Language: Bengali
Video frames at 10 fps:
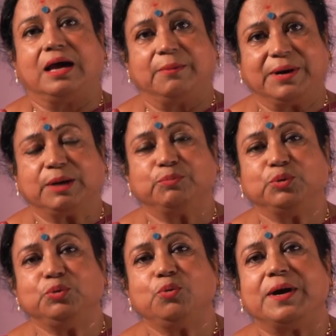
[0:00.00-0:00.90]
আমার এক
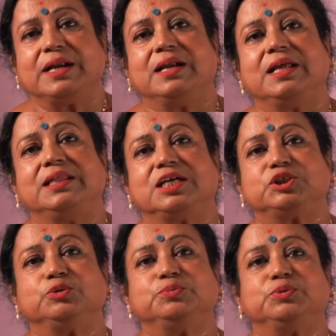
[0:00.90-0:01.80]
বন্ধু পান্নালাল
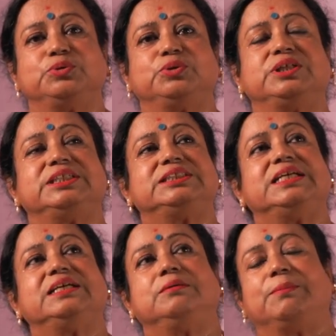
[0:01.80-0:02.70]
দাশগুপ্ত সে
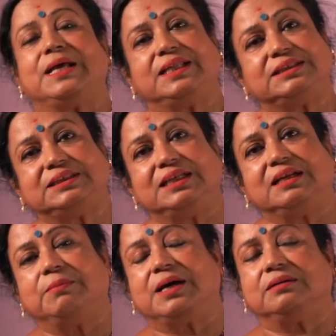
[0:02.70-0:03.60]
মাল্লার ছেলে
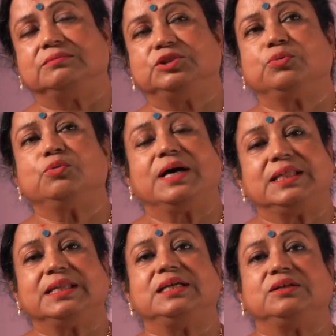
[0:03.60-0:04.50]
না যখন
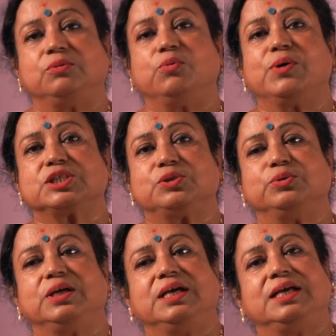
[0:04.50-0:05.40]
মাল্লায় ও আসলো
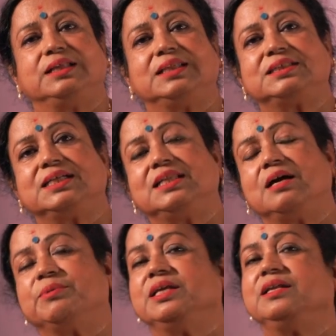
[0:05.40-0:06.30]
তার সাথে
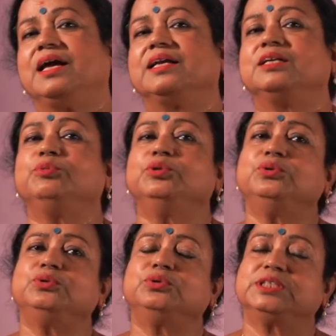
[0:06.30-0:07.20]
আমাদের একটা
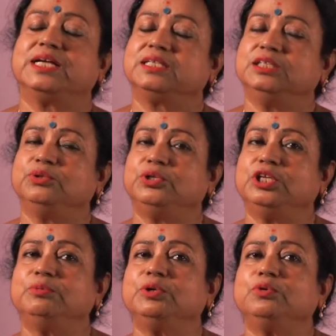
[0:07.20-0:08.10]
বন্ধুত্ব সার্কেল তৈরি
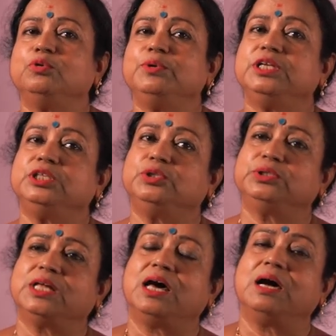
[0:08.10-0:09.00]
হলো এবং খুবই
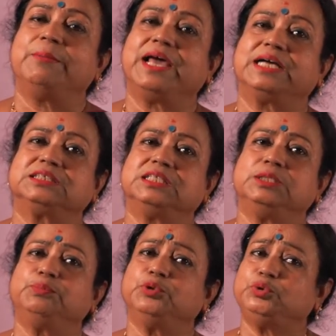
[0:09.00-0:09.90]
হৃদ্যতা আমরা একসাথে
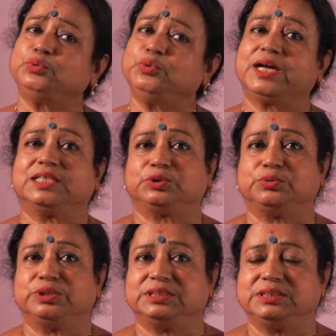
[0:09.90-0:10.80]
প্রচুর কাজ
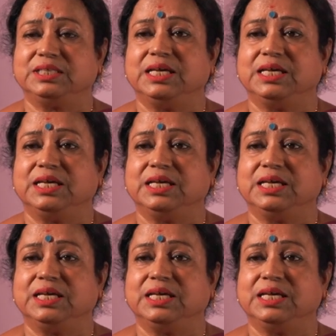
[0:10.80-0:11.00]
করেছি